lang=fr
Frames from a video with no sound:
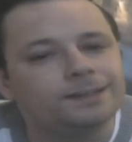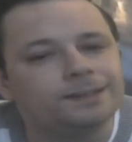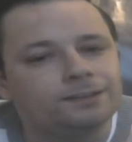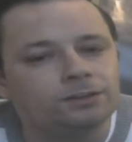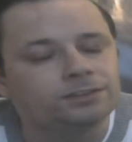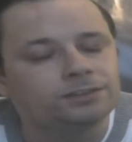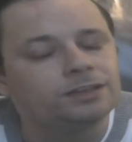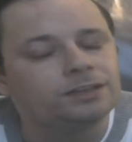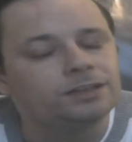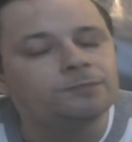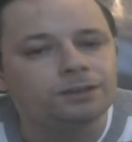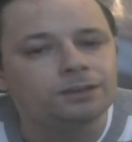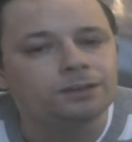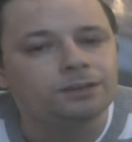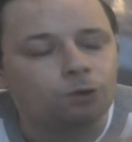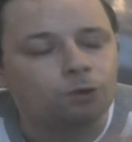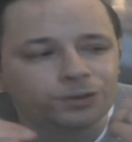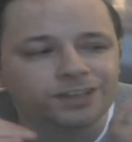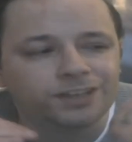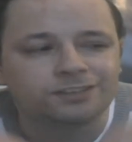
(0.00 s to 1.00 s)
dans
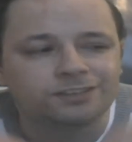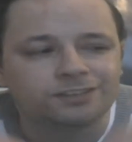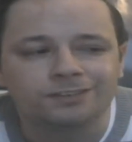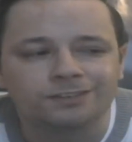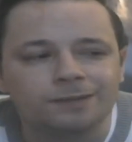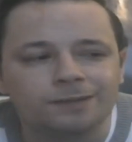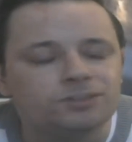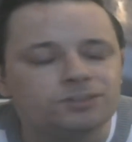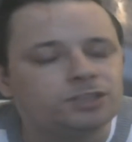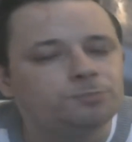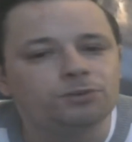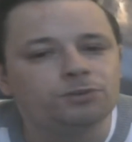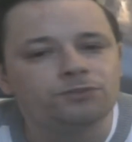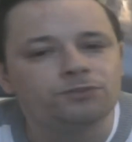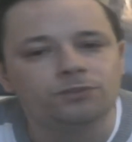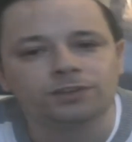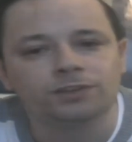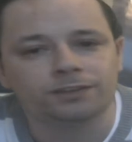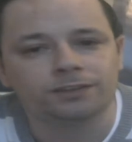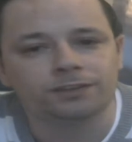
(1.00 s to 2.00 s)
redescendez un petit peu
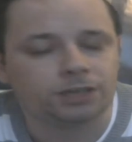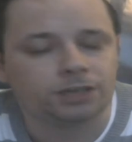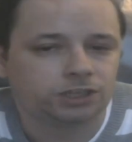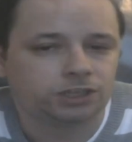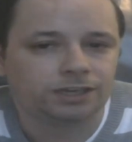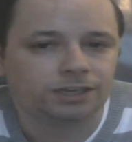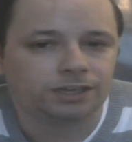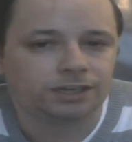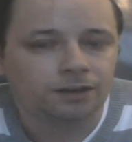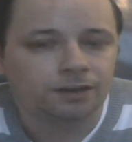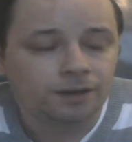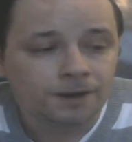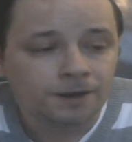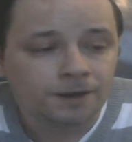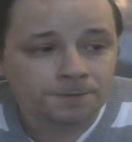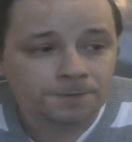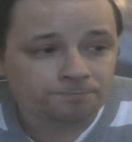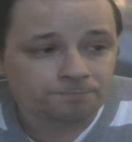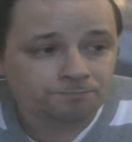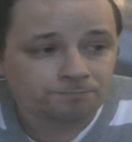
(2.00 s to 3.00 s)
de votre étage, les gars.
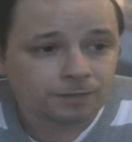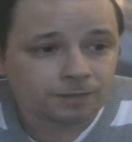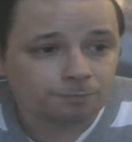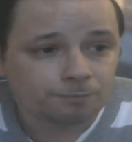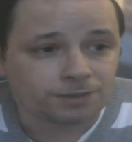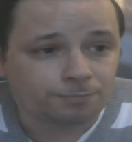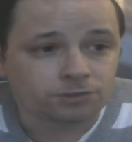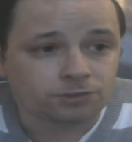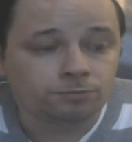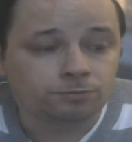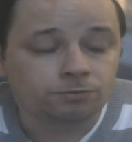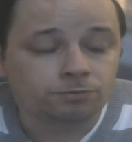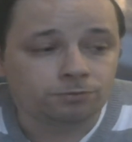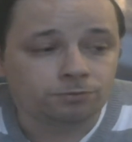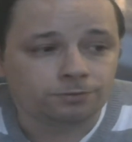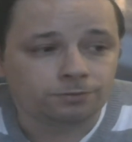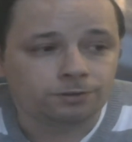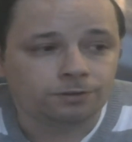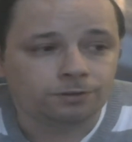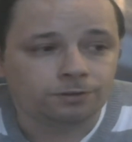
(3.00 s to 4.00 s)
Parce que
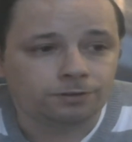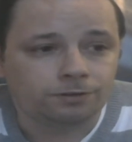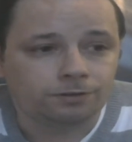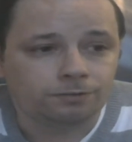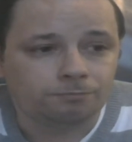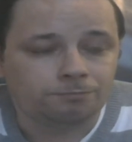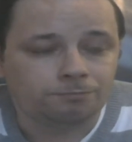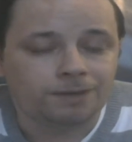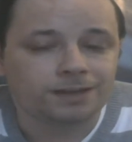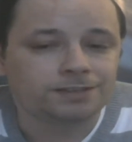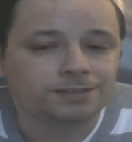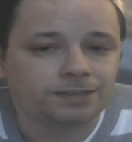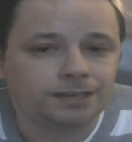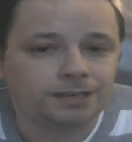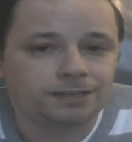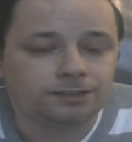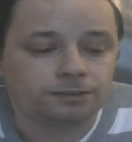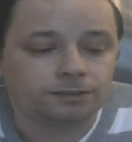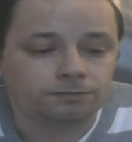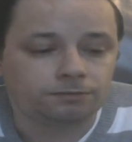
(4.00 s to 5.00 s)
bon,
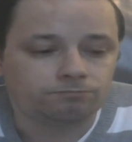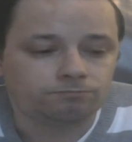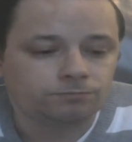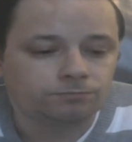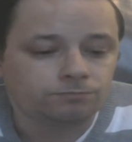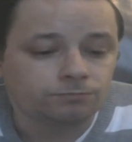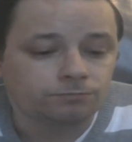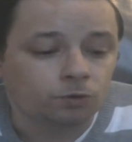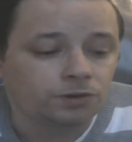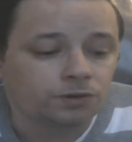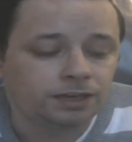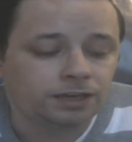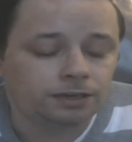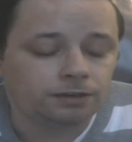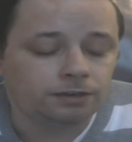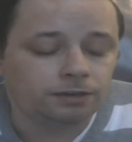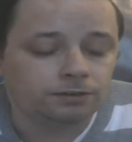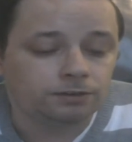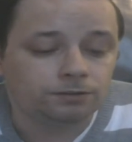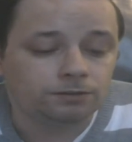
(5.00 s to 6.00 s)
Marseille, ok,
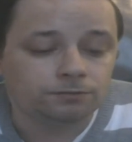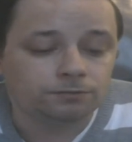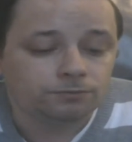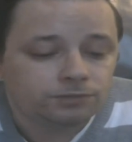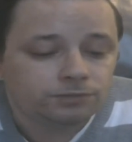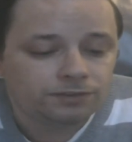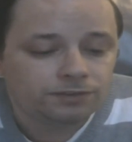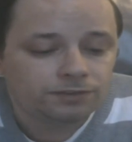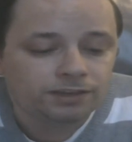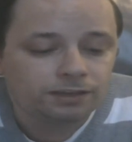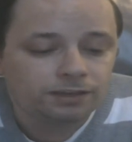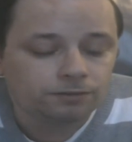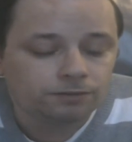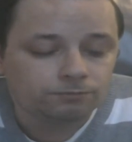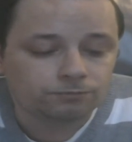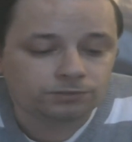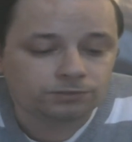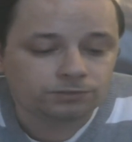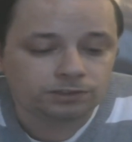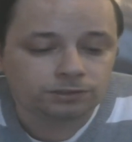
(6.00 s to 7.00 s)
vous avez,
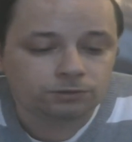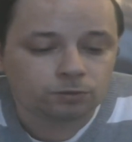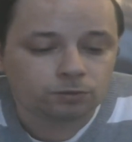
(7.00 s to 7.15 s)
ils